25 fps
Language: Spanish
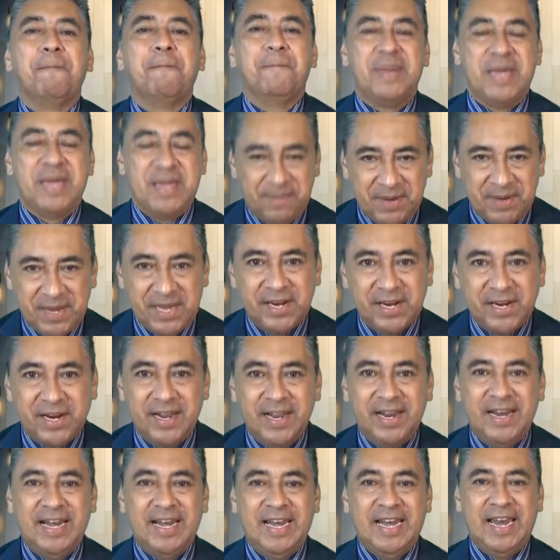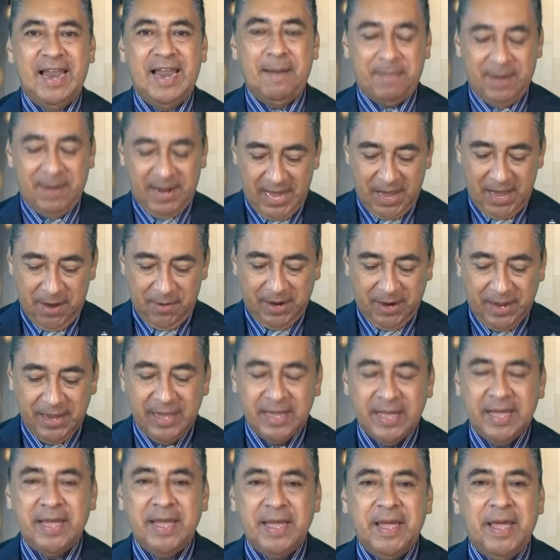vivir la palabra.
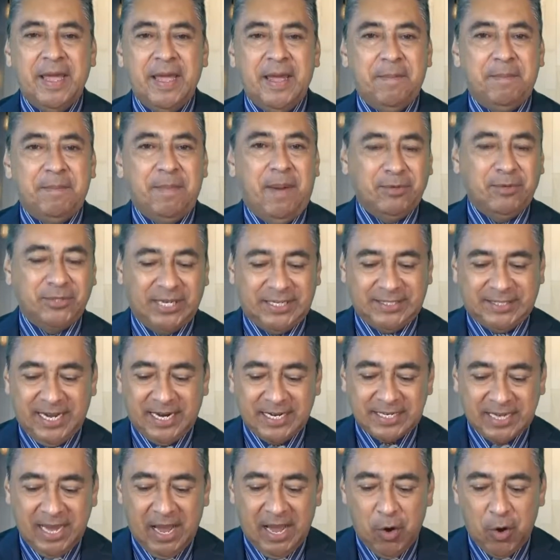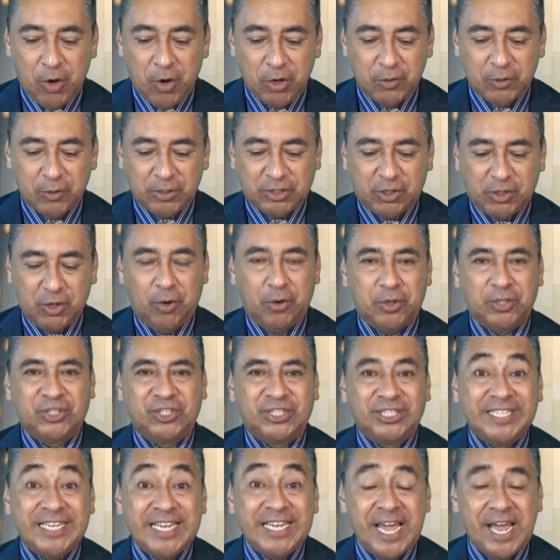Vamos a hacer ya hoy nuestro
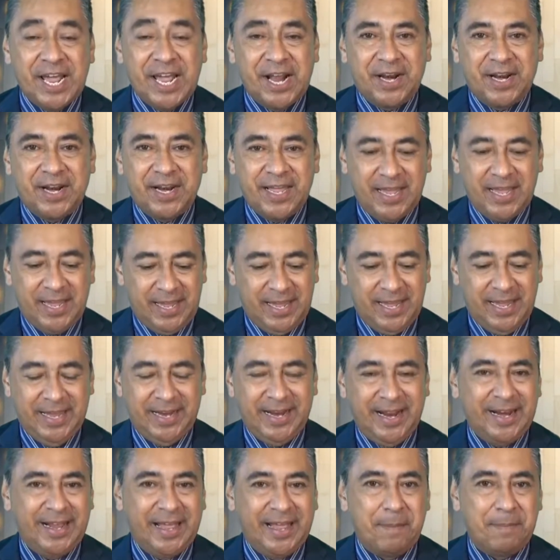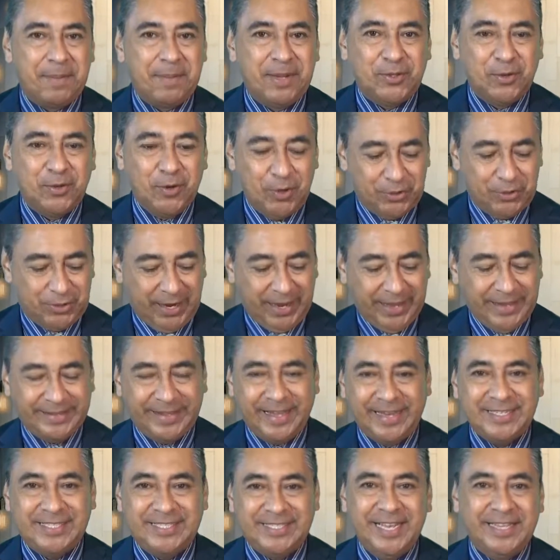cierre en el capítulo
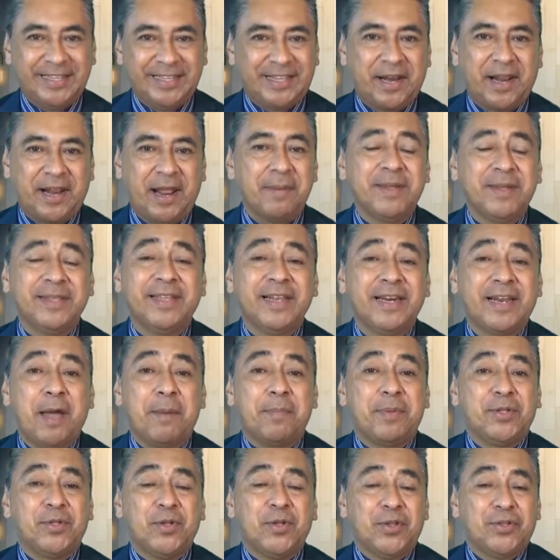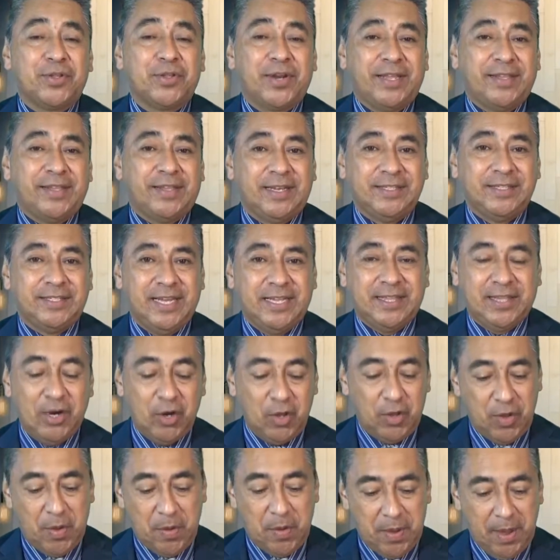37. Realmente el capítulo 37
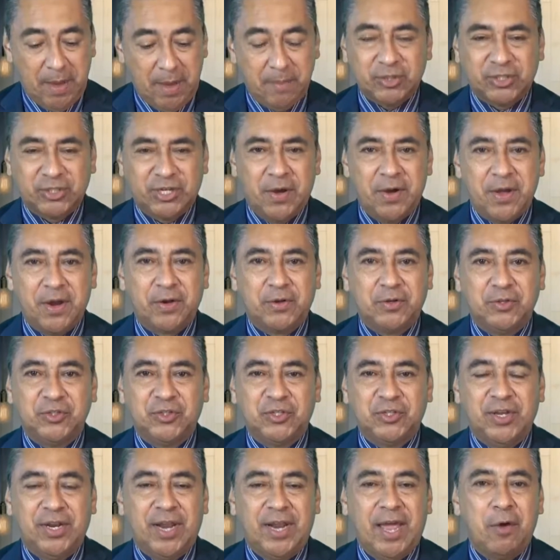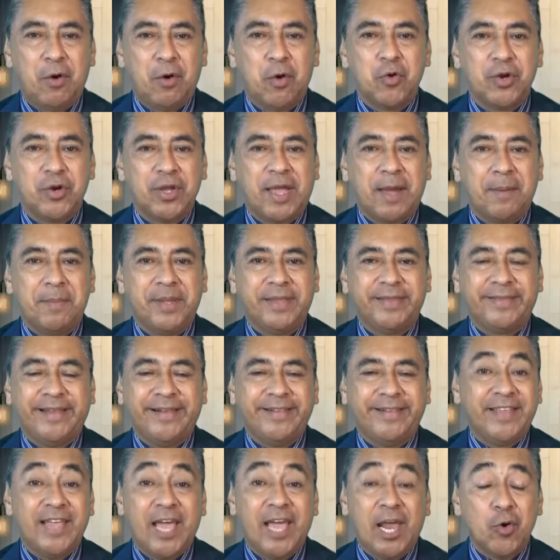lo debíamos haber considerado únicamente
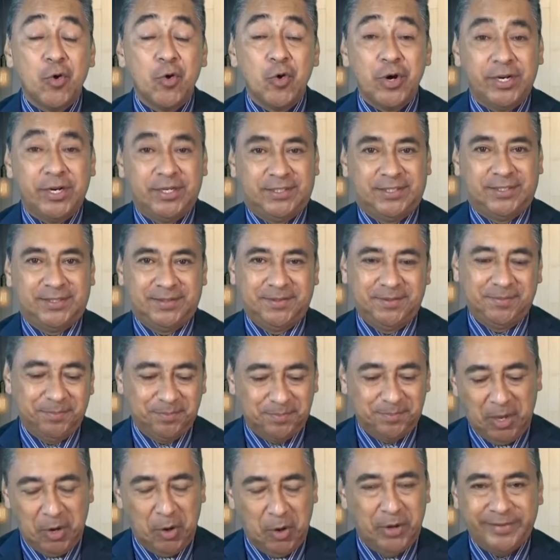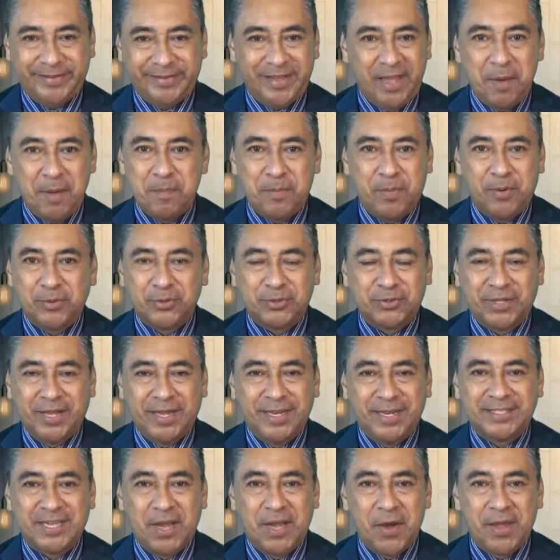el día lunes, pero el tiempo
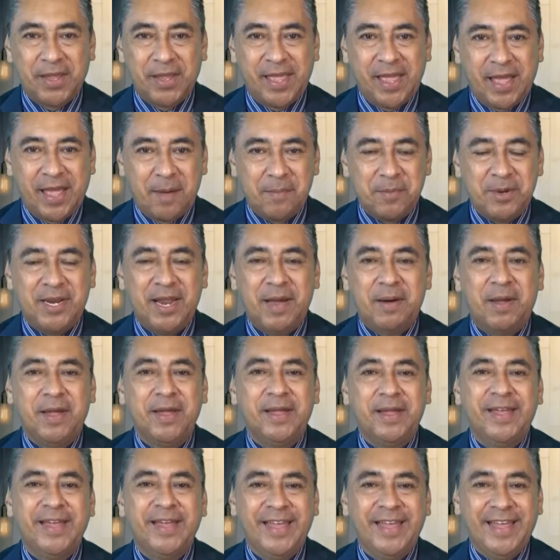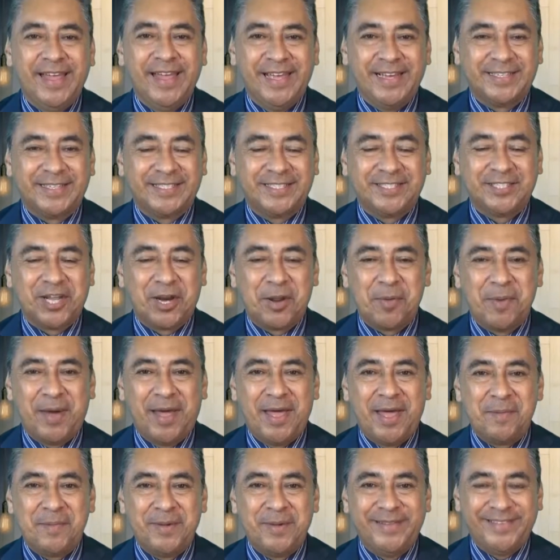ustedes saben que camina
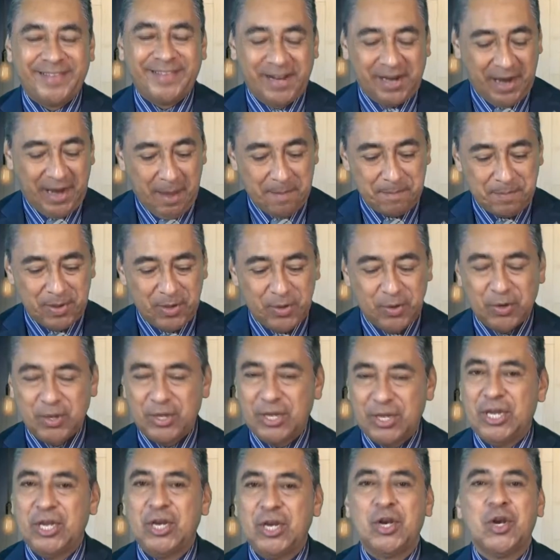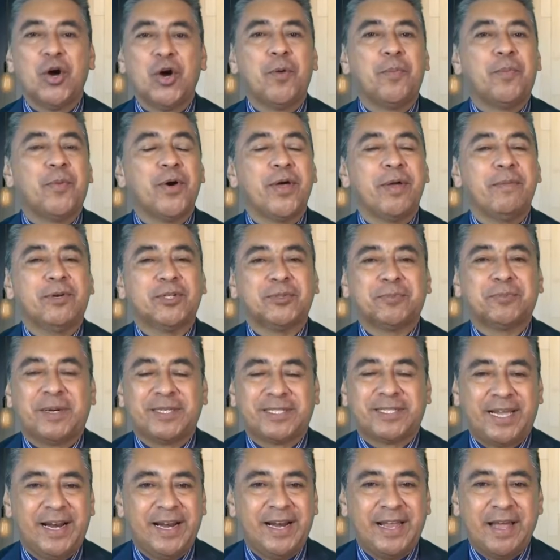extremadamente rápido y no podemos
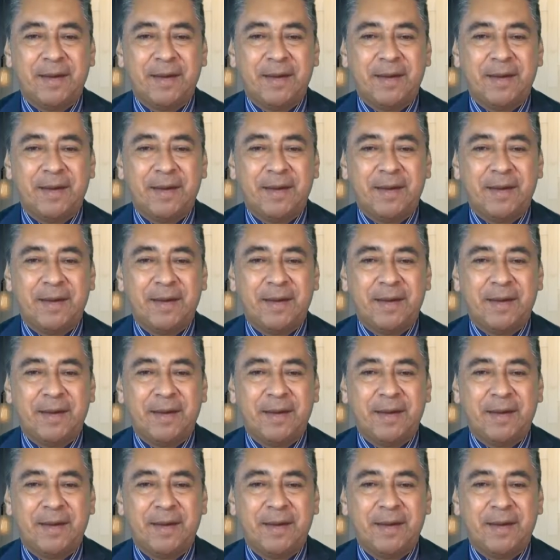pasar el